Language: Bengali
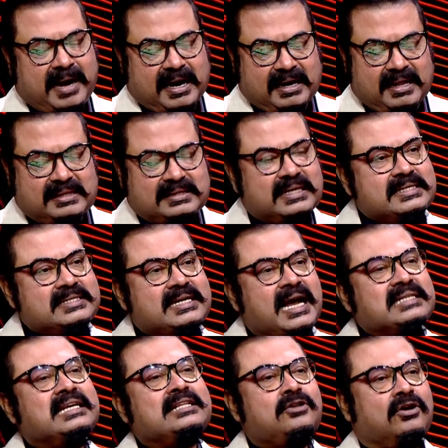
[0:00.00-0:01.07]
বাংলাদেশে যা
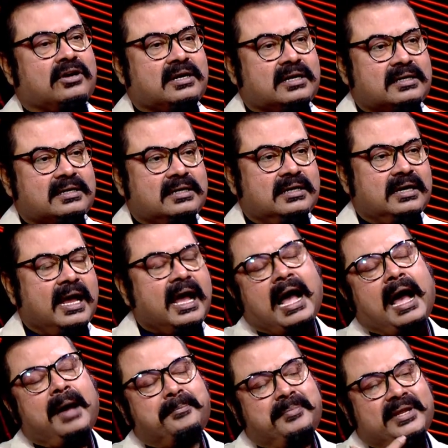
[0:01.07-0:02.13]
যা দরকার যা যা
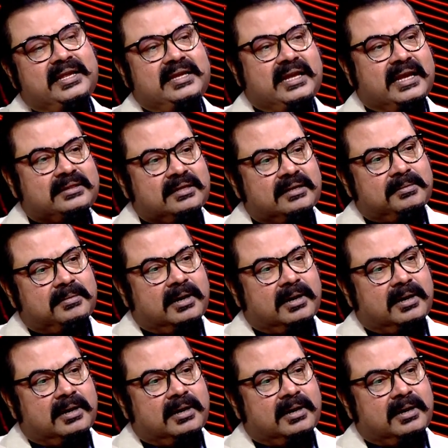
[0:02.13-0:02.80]
দরকার আপনি ইয়েতে